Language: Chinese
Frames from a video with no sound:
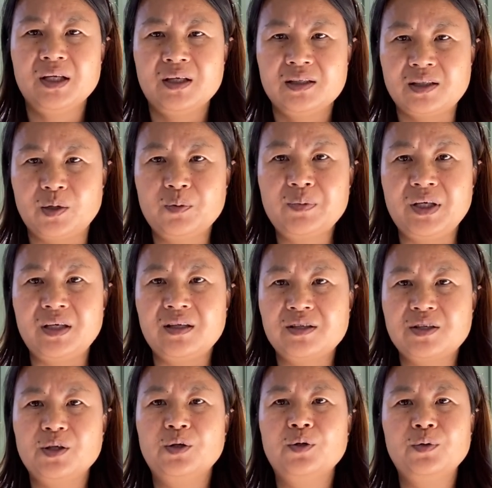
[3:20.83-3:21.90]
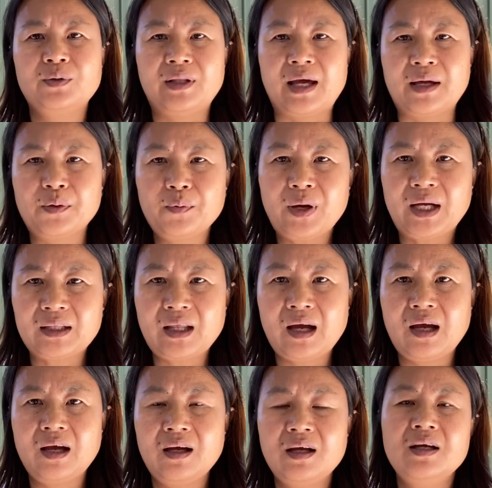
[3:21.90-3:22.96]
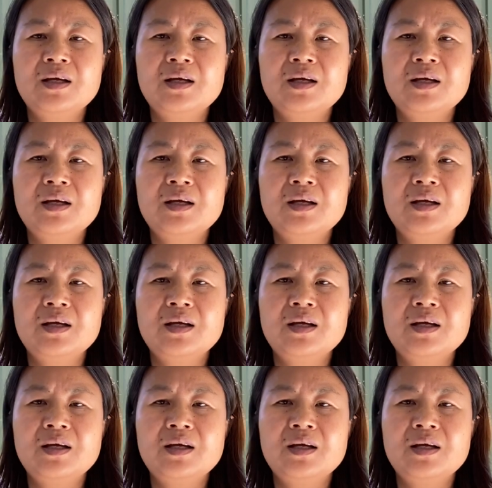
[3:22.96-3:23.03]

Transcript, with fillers: 小米粥南瓜汤，